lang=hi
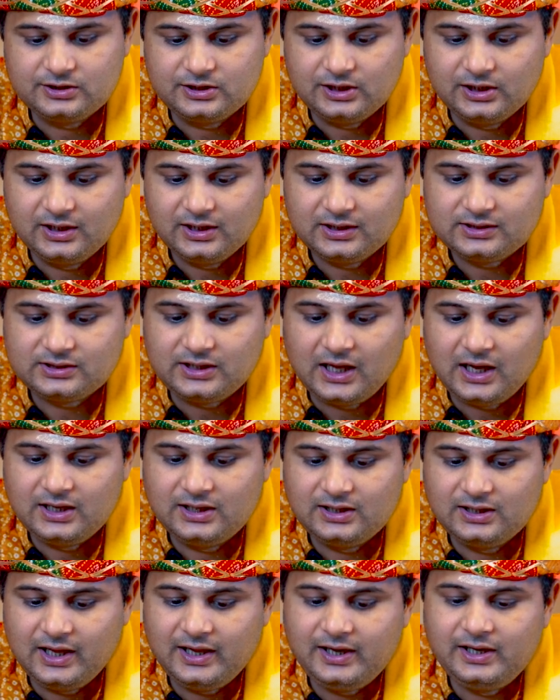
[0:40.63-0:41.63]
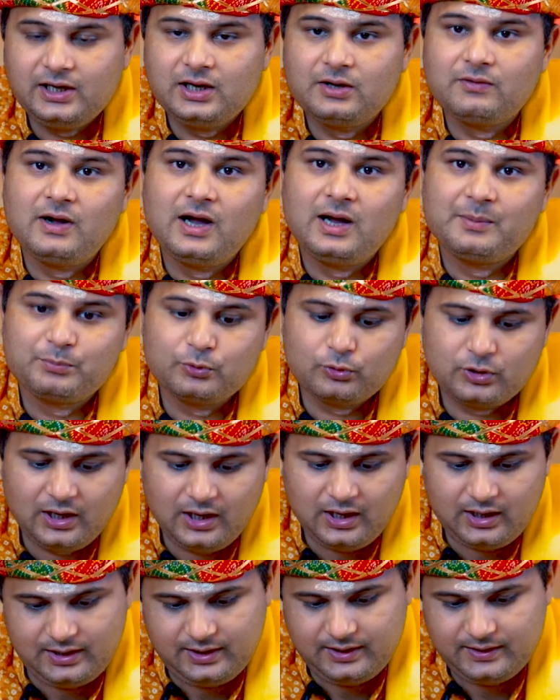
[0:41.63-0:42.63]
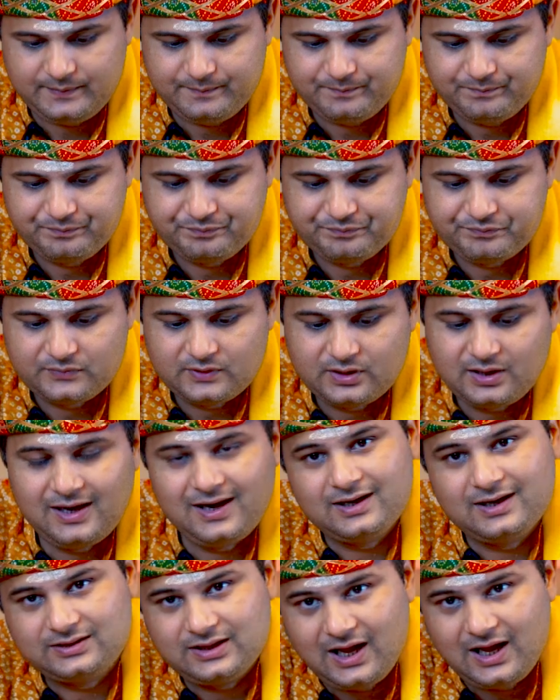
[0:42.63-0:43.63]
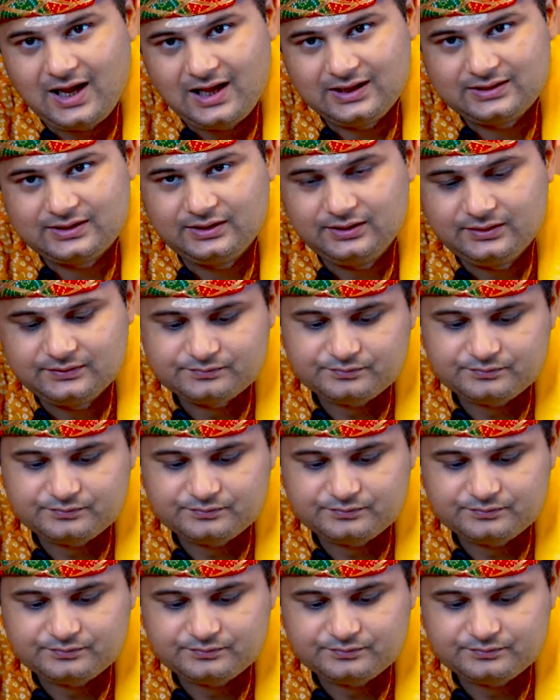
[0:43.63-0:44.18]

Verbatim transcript: तिल तैल वा पुनः अर्थात